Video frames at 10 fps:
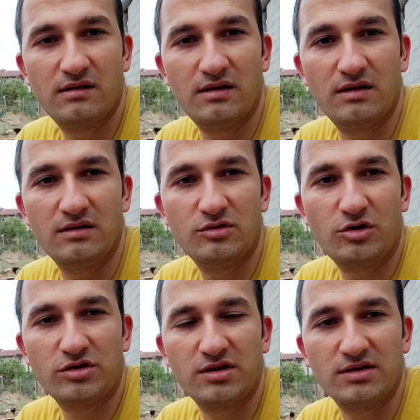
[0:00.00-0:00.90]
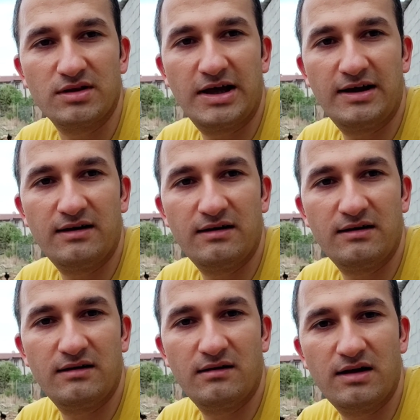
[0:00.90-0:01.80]
E, ee, 4 yılda
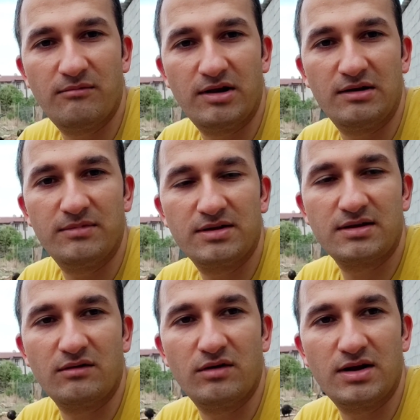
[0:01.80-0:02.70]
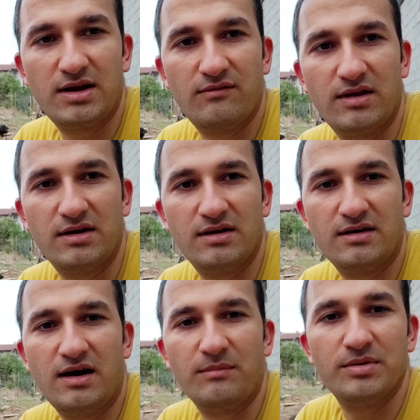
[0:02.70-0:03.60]
hemen hemen tavuğa ne verilir,
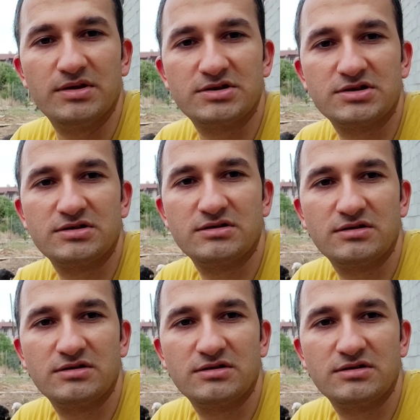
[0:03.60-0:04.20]
ne yapılır?